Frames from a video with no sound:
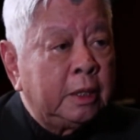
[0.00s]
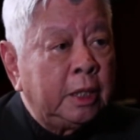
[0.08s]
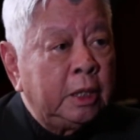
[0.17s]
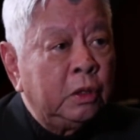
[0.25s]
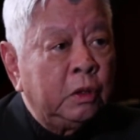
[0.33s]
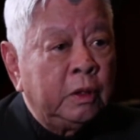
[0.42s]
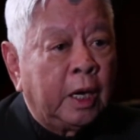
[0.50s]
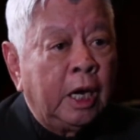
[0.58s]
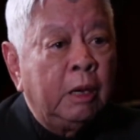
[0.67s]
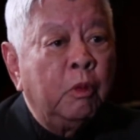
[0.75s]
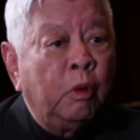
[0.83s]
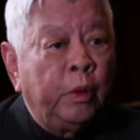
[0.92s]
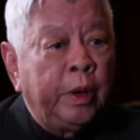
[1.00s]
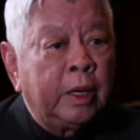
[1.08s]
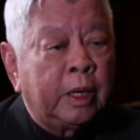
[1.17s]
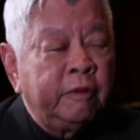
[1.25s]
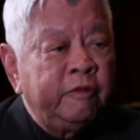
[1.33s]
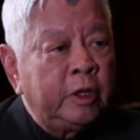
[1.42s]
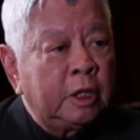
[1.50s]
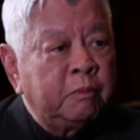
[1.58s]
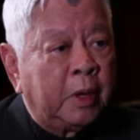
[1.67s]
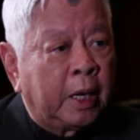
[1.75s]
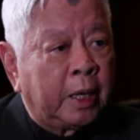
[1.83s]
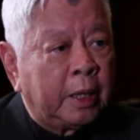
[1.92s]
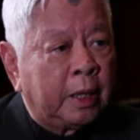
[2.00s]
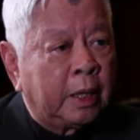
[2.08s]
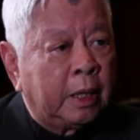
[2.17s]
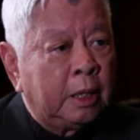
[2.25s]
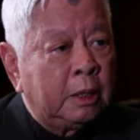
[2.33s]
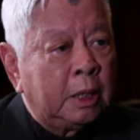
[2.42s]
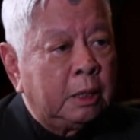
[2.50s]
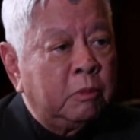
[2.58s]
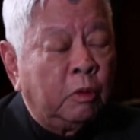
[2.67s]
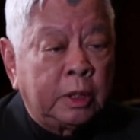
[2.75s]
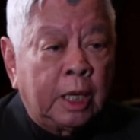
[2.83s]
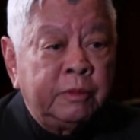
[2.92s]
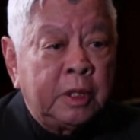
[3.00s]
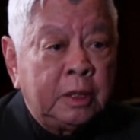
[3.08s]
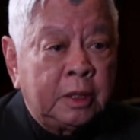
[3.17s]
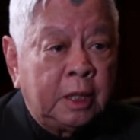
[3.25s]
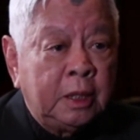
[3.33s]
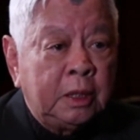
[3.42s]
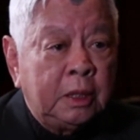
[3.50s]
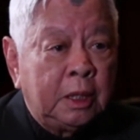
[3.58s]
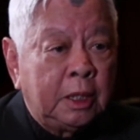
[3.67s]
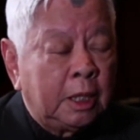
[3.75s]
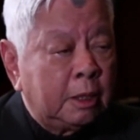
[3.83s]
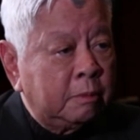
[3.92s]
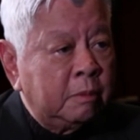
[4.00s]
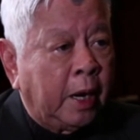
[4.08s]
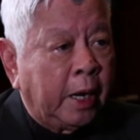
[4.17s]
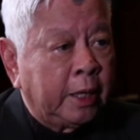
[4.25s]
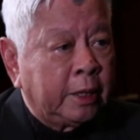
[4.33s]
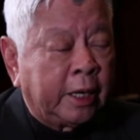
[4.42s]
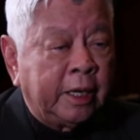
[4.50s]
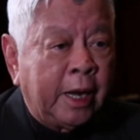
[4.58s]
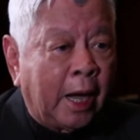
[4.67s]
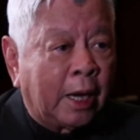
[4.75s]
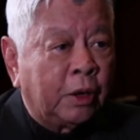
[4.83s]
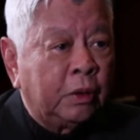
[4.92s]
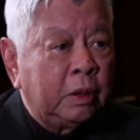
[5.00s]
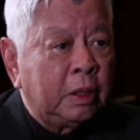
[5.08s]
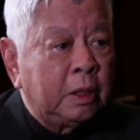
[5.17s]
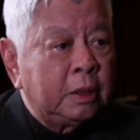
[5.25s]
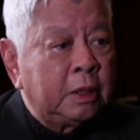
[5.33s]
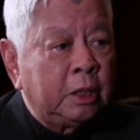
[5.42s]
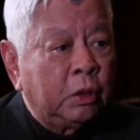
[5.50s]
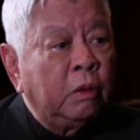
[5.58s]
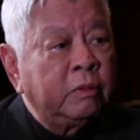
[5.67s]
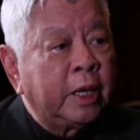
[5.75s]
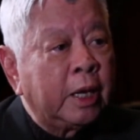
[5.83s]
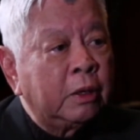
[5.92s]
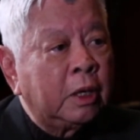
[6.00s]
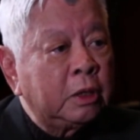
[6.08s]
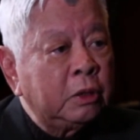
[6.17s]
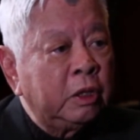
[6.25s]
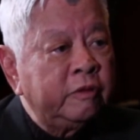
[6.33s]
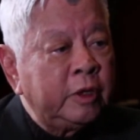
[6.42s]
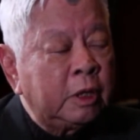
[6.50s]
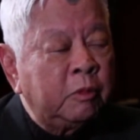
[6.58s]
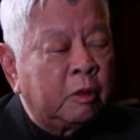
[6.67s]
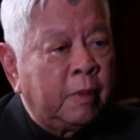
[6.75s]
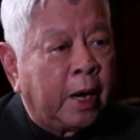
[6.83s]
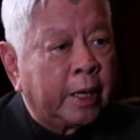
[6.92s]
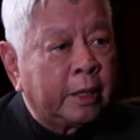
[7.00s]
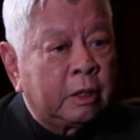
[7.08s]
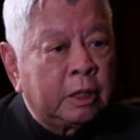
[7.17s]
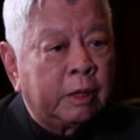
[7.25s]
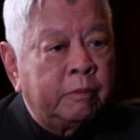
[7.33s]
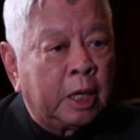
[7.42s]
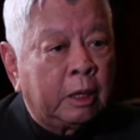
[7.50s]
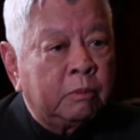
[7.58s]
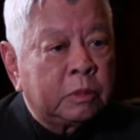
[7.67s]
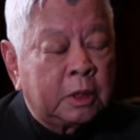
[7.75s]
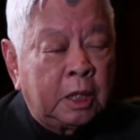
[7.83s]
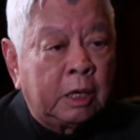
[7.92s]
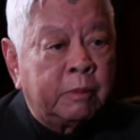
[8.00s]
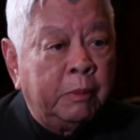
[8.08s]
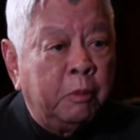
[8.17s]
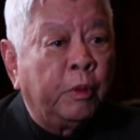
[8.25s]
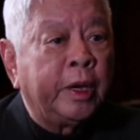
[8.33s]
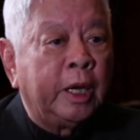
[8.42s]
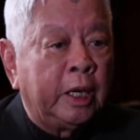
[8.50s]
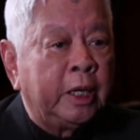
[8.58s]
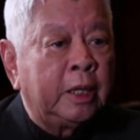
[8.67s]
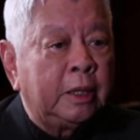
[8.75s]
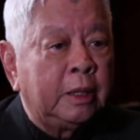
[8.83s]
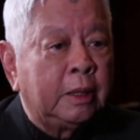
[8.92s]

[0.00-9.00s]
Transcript: Thí dụ như anh Lê Mộng Nguyên, anh viết bài mùng tám tháng tư, bài Thành Đạo, thì tôi cũng theo đó tôi viết một bài đó, bài, tức là bài Mục Kiền Liên.